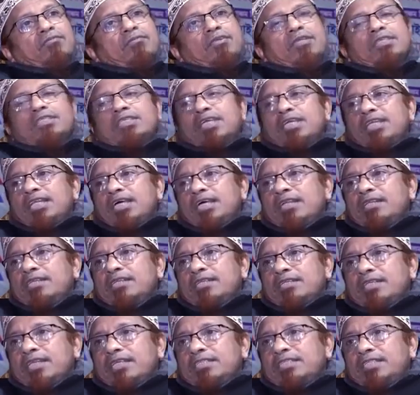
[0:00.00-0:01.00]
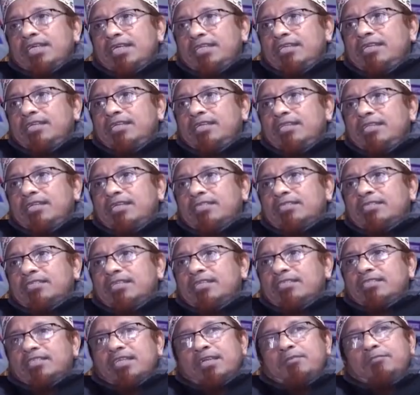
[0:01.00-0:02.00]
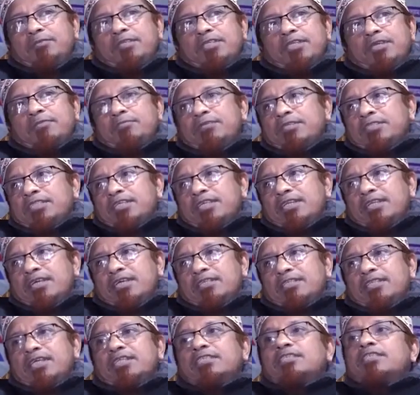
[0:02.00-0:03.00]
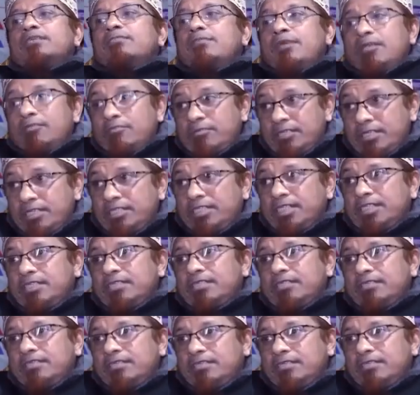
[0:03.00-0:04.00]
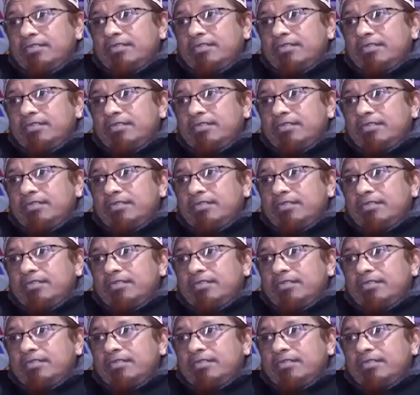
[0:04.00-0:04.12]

উনি যে রান্নাটা জানেন এর চেয়ে স্বামীটা বেচারা তার ভালোটাই জানে